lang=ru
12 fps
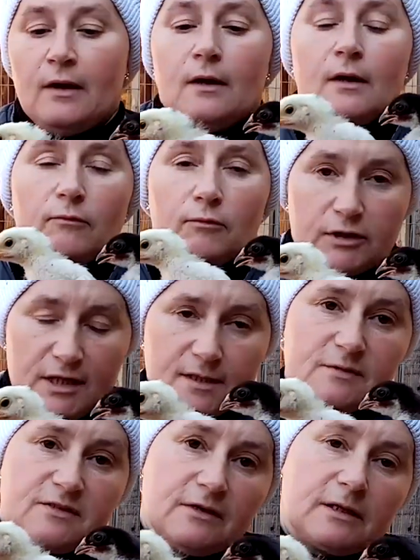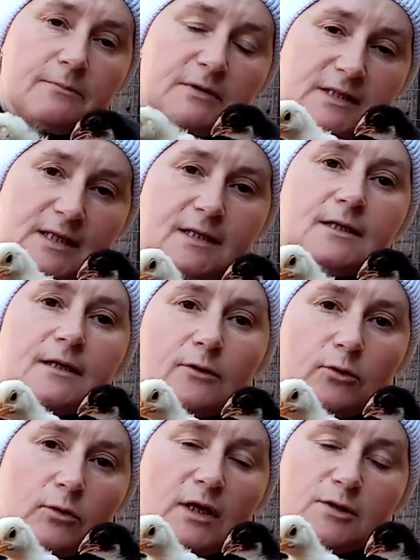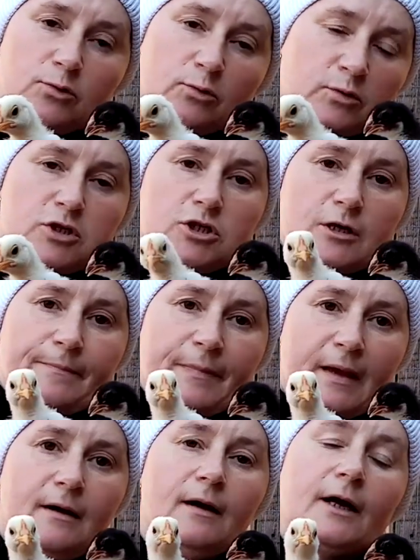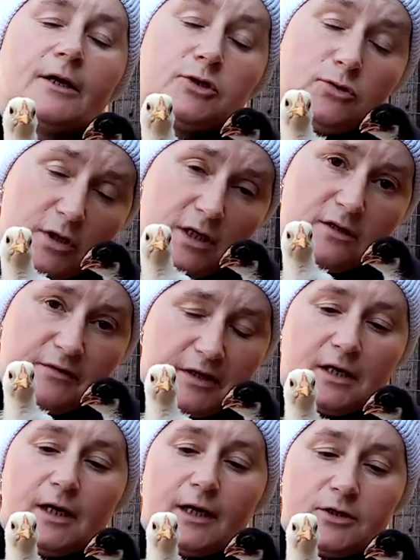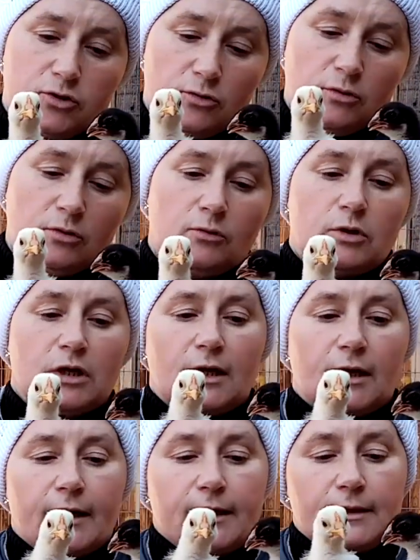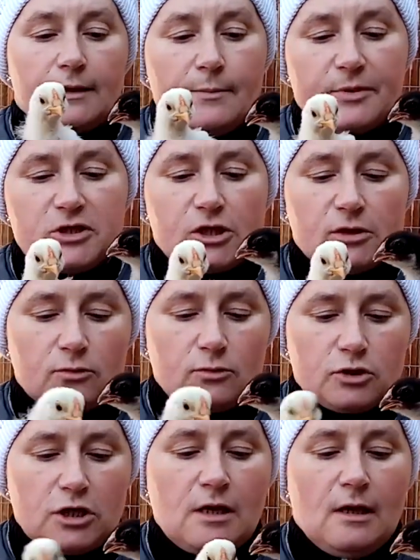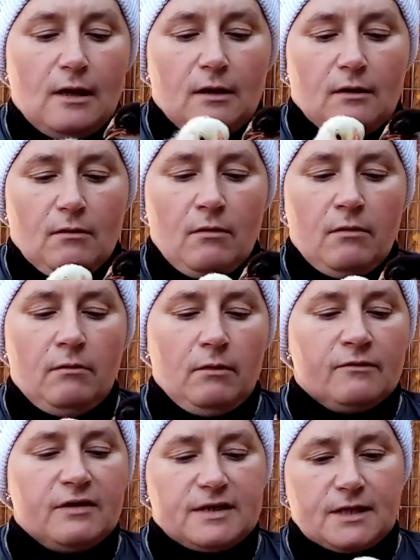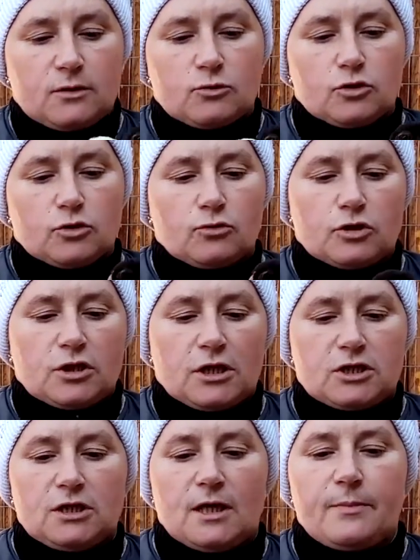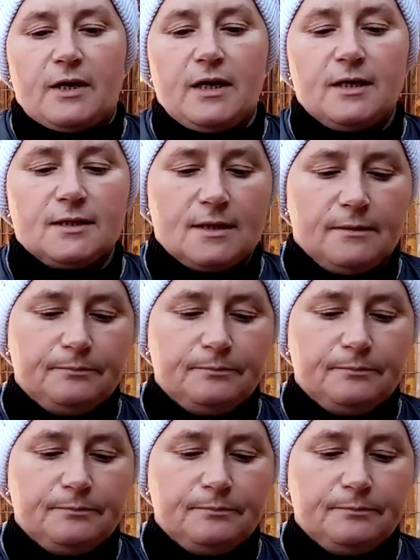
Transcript: Вот этим свет обязательно круглосуточно. Хочу я этого, не хочу. У них горит лампочка тоже. Видите, они уже тоже начали оперяться.